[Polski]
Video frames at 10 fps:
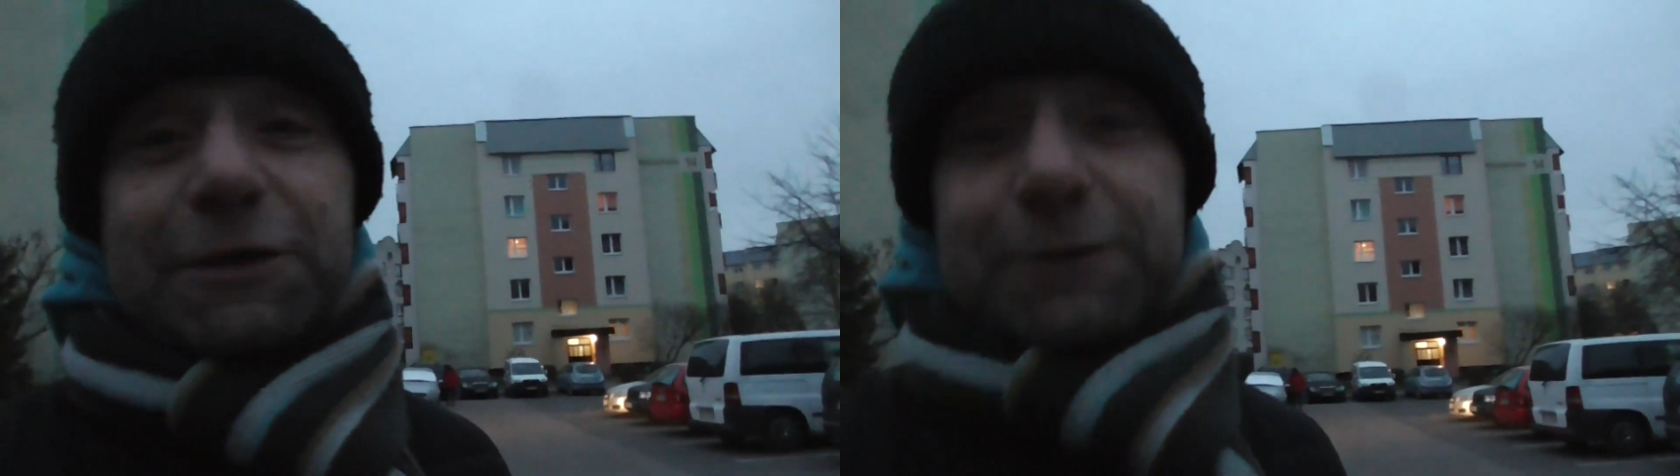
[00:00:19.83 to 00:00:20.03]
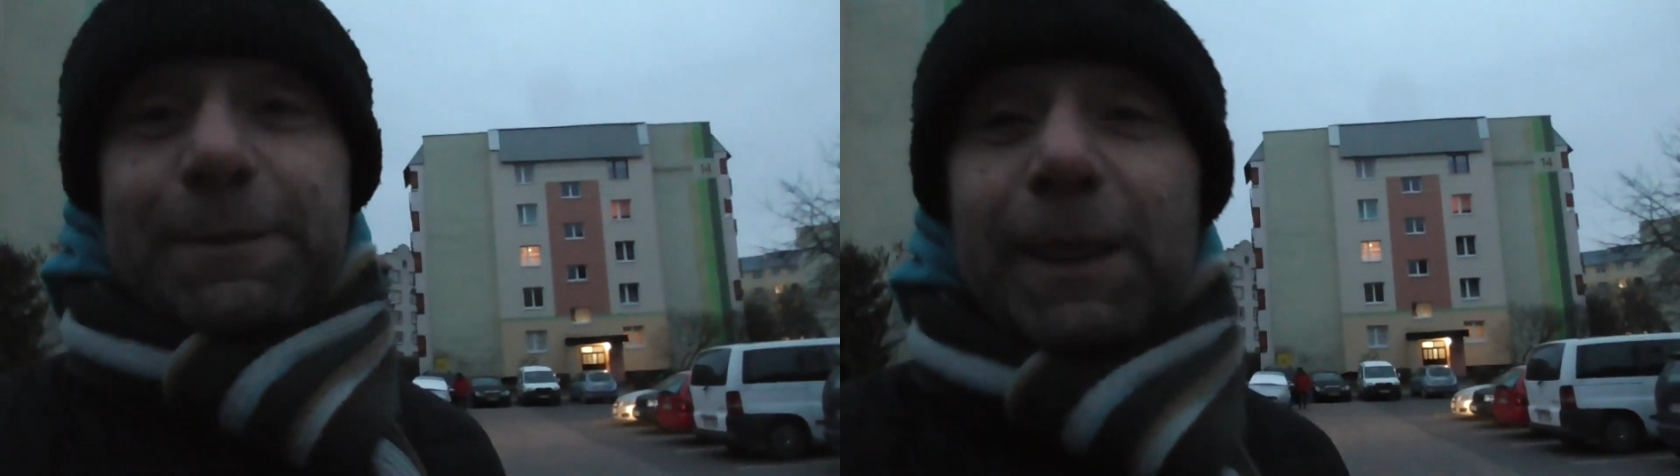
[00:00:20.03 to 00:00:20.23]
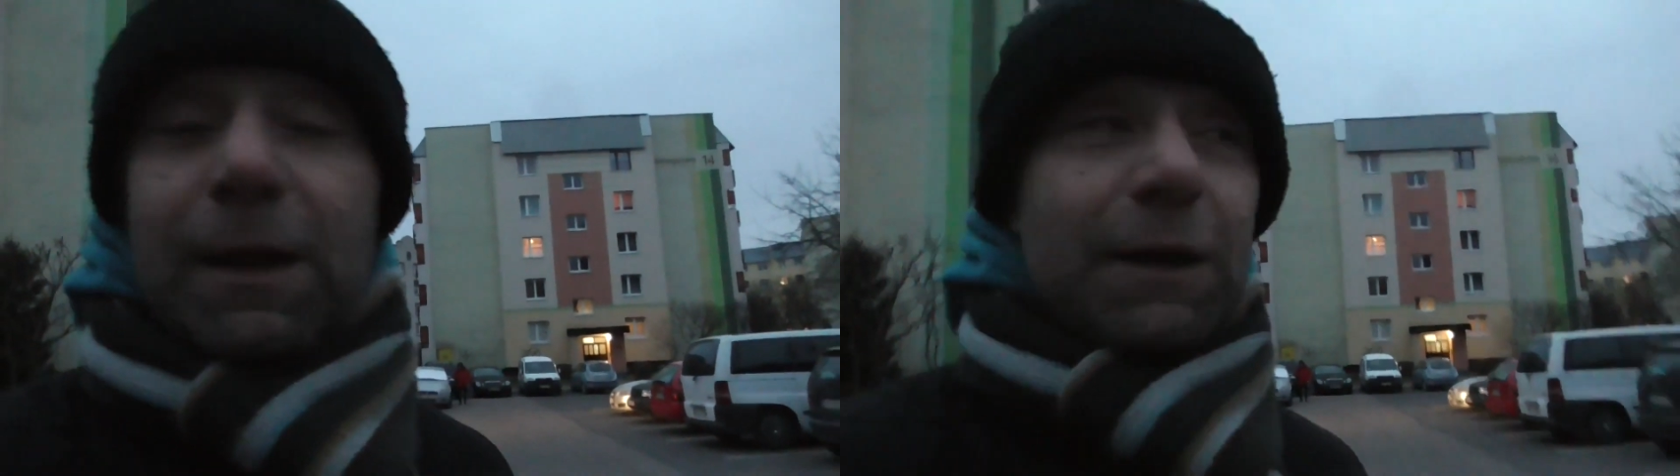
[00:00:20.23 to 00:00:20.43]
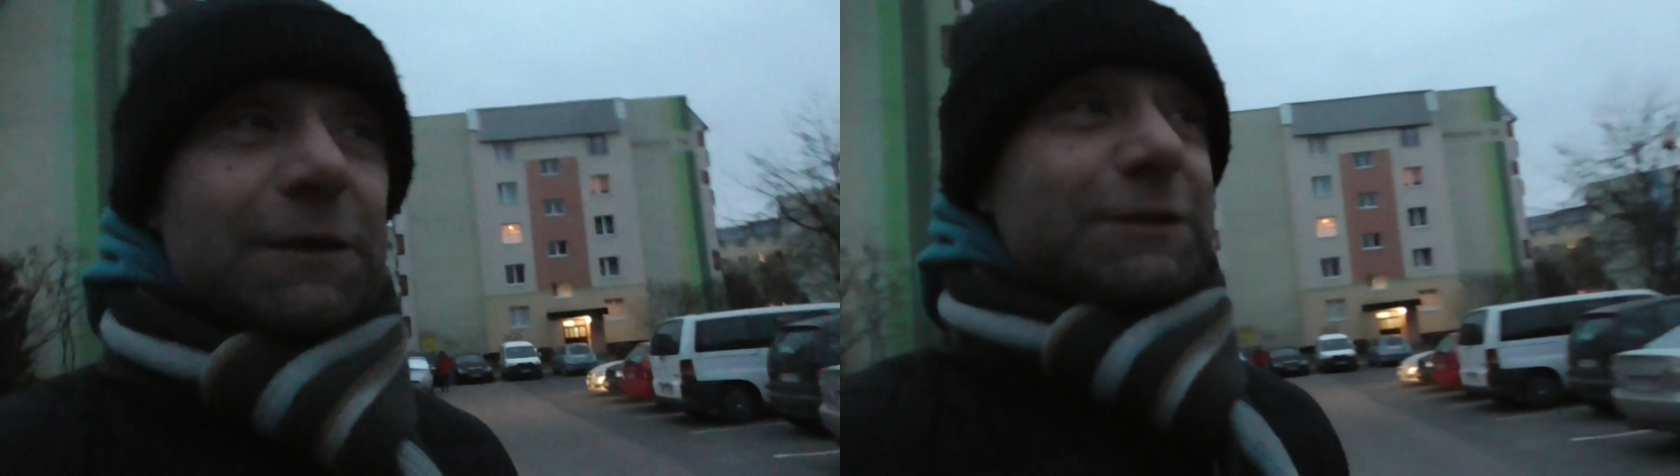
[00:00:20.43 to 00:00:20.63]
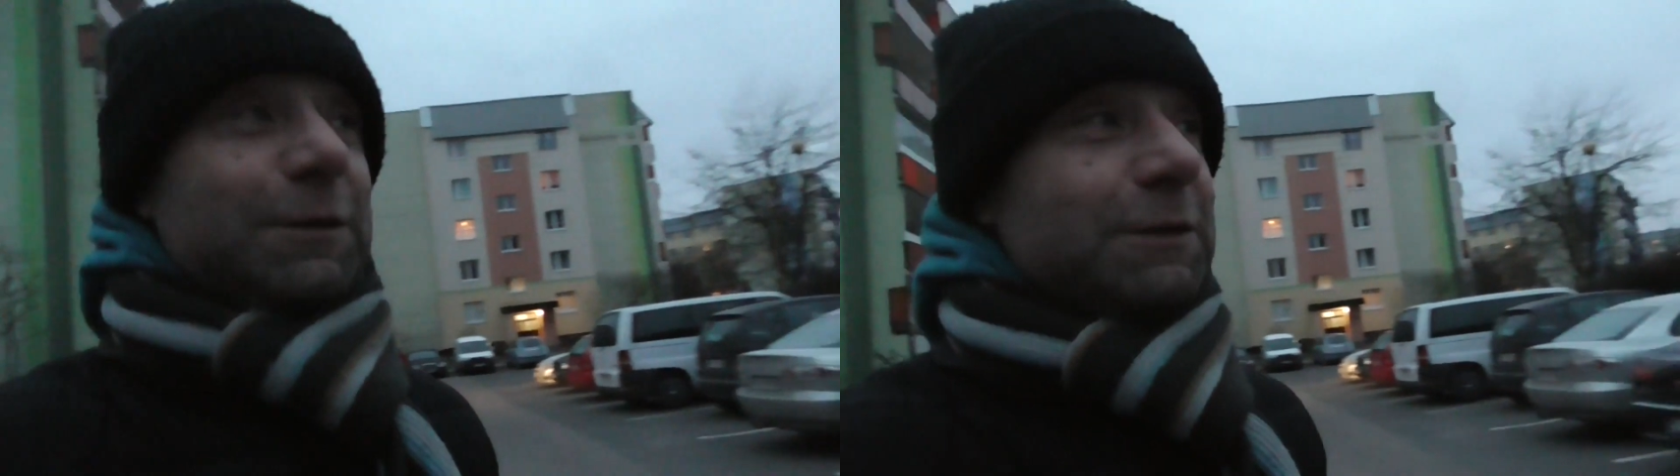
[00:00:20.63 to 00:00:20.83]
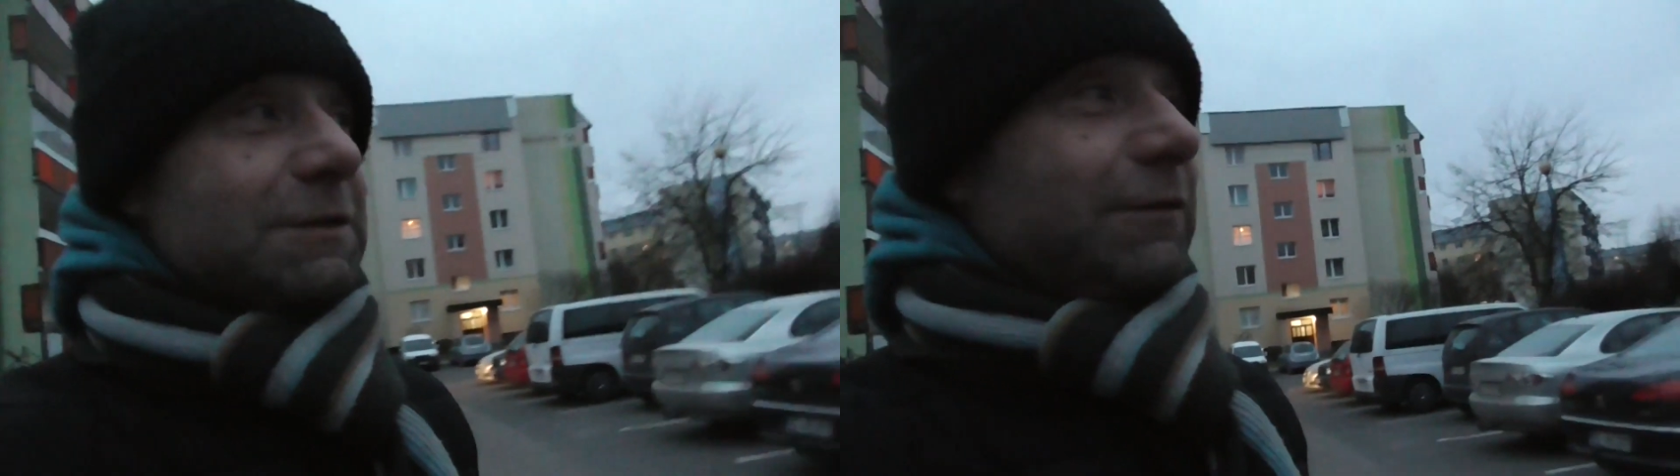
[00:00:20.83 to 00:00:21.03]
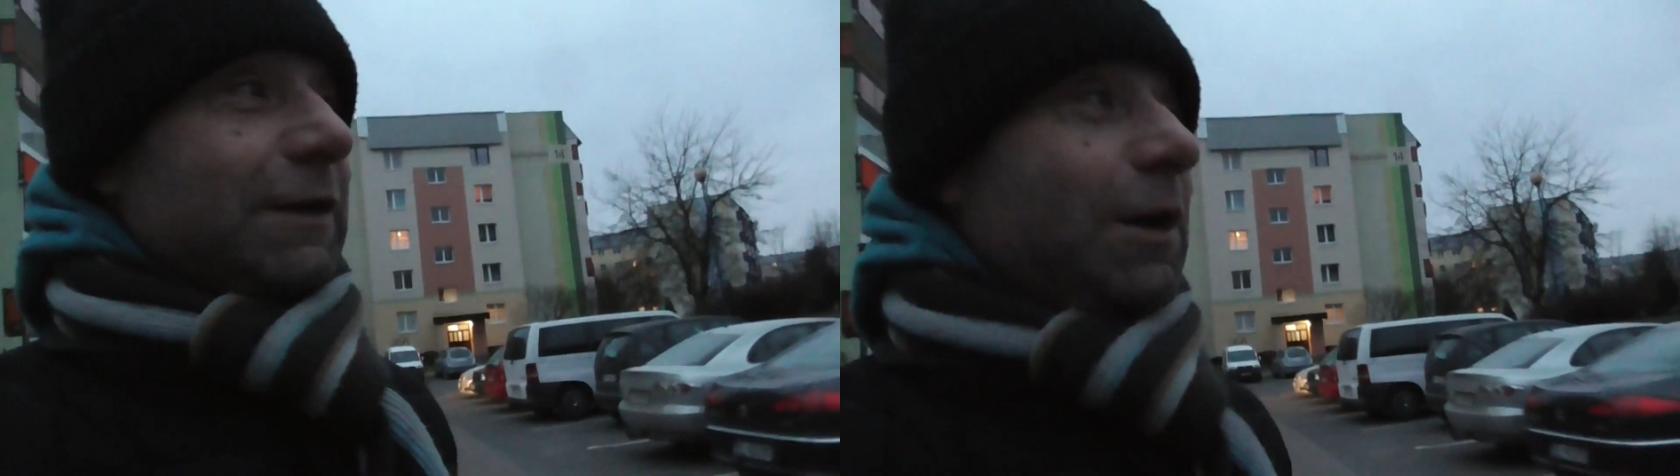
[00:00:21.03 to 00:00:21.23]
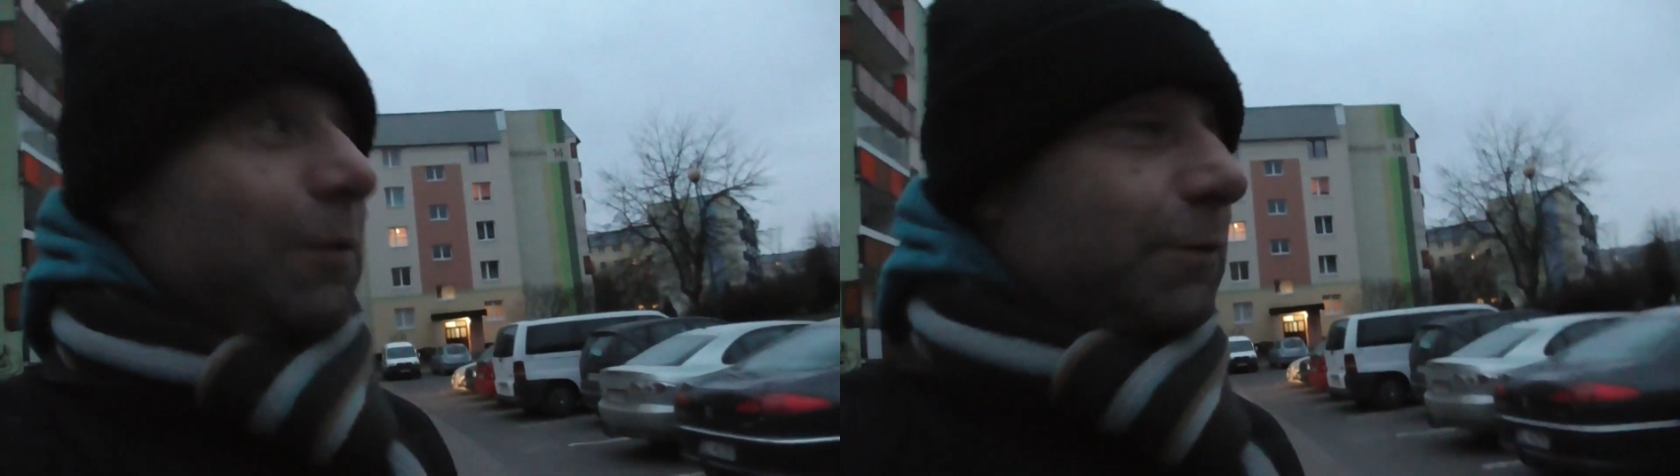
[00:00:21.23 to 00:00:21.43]
także z nim nic nie
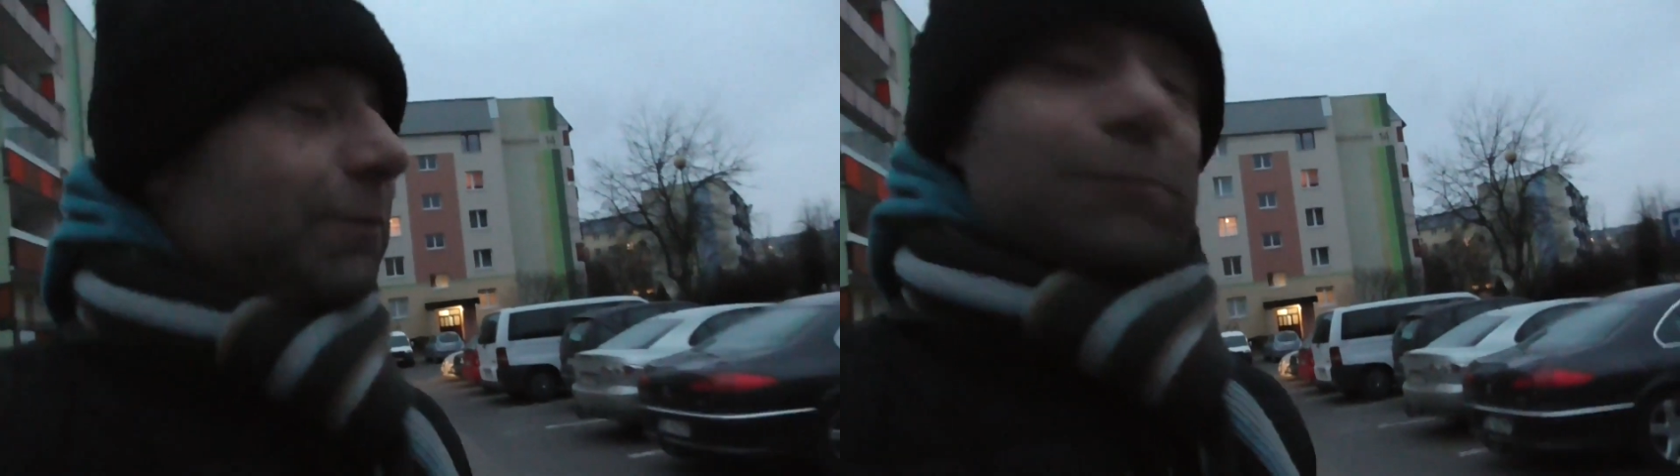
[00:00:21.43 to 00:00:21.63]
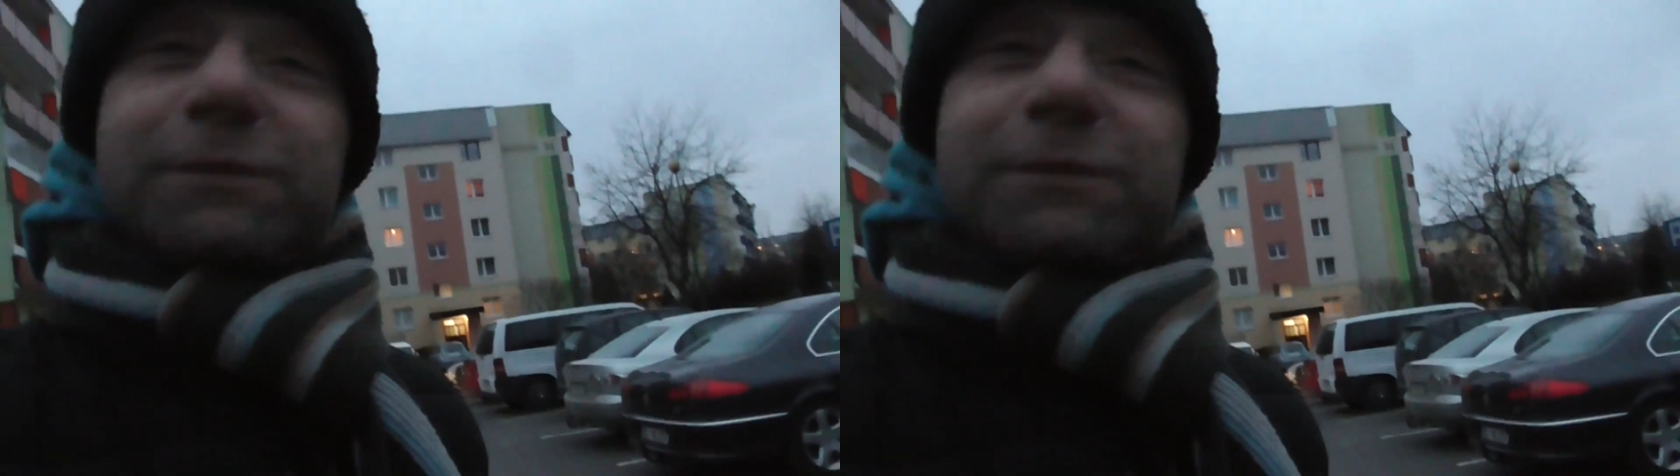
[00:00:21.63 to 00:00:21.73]
wiadomo.